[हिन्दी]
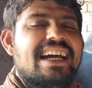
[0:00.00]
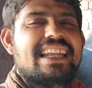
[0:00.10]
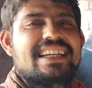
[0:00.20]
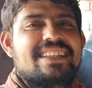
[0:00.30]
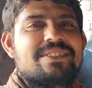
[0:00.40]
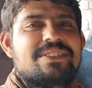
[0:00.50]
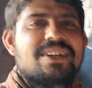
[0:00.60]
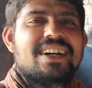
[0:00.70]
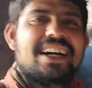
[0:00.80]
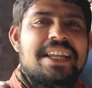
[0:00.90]
क्या करेंगे
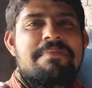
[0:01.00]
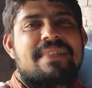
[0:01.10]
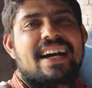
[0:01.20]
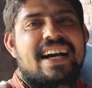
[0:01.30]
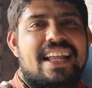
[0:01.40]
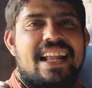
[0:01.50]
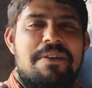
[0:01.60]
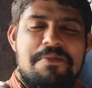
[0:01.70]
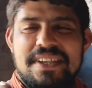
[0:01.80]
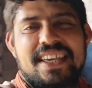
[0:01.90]
दोस्तों गरीब का
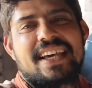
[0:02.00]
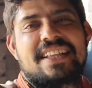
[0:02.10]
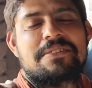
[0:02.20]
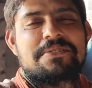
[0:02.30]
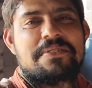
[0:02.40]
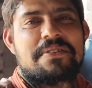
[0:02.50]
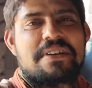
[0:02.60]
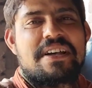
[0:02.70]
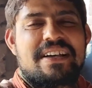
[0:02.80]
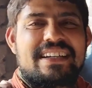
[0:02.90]
खाना वही है दोस्तों
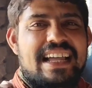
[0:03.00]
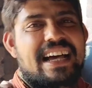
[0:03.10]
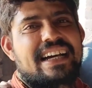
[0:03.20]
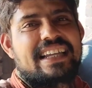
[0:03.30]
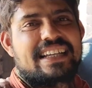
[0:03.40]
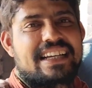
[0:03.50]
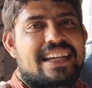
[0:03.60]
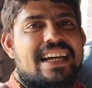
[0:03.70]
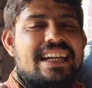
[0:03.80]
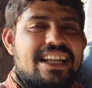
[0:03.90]
क्या करेंगे
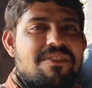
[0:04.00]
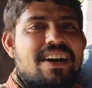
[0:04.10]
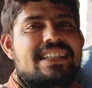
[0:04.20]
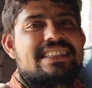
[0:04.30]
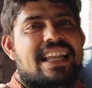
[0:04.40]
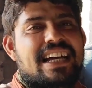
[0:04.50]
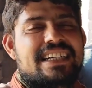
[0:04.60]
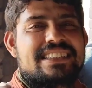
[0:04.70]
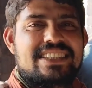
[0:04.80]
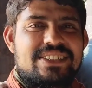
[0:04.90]
टमाटर जला
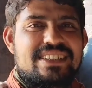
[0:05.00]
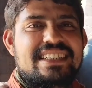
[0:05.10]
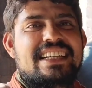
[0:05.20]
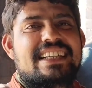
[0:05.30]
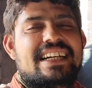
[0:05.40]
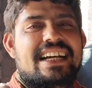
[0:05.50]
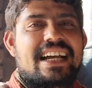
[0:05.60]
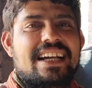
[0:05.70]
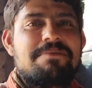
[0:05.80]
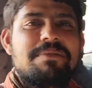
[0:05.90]
के चटन करके
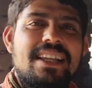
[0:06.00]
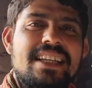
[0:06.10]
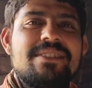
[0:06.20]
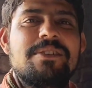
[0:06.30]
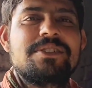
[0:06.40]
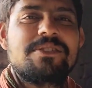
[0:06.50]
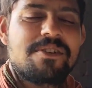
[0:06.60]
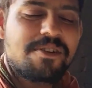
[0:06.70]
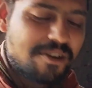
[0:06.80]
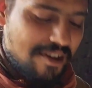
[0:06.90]
खाएंगे प्लीज़
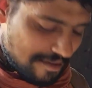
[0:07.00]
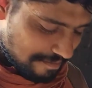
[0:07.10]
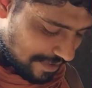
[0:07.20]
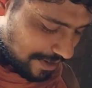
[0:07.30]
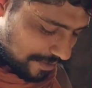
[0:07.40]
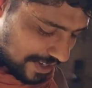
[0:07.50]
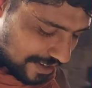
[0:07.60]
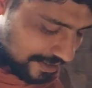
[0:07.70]
दोस्तों मैं वही